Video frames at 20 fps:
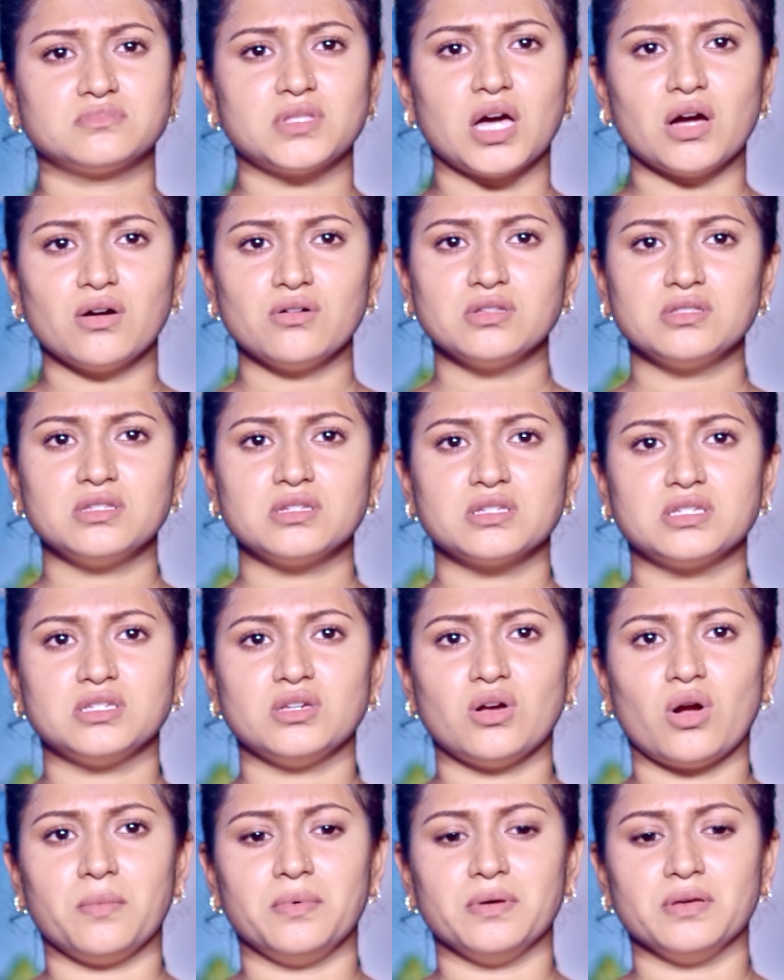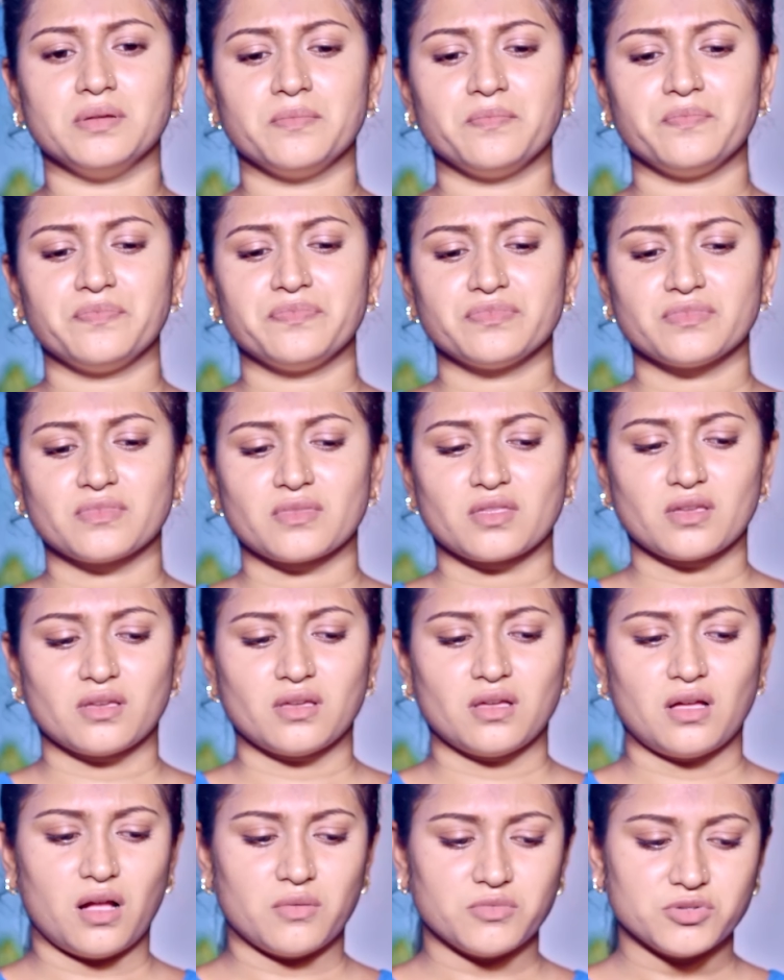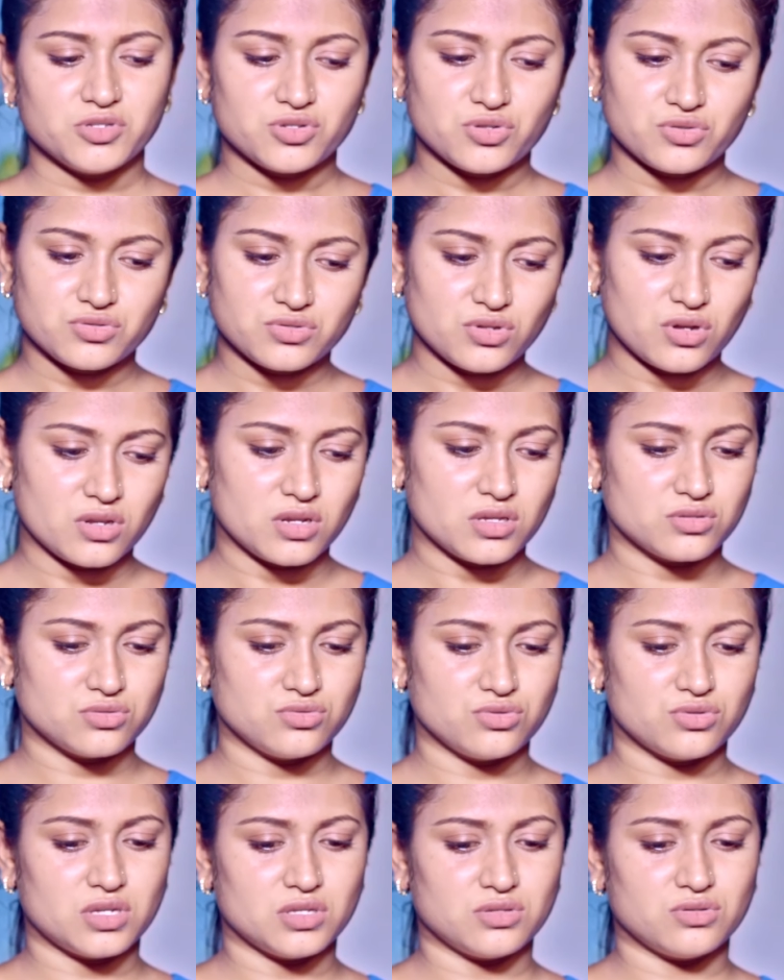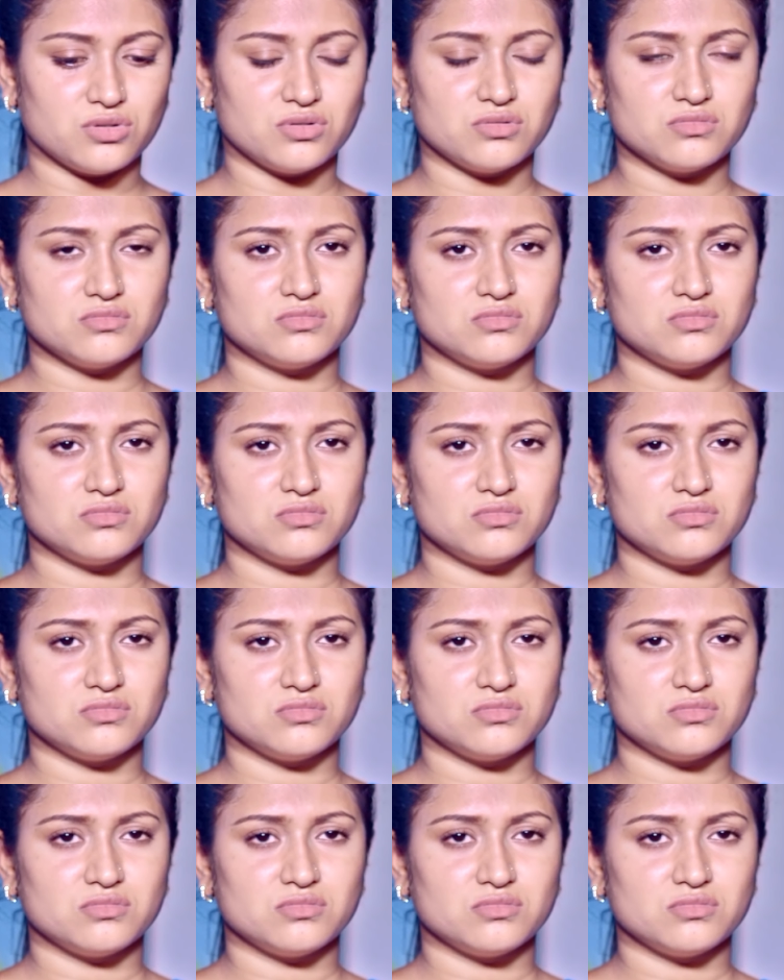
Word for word: তাহলে ওদের কি হবে আমি সত্যি অনেক দুঃখিত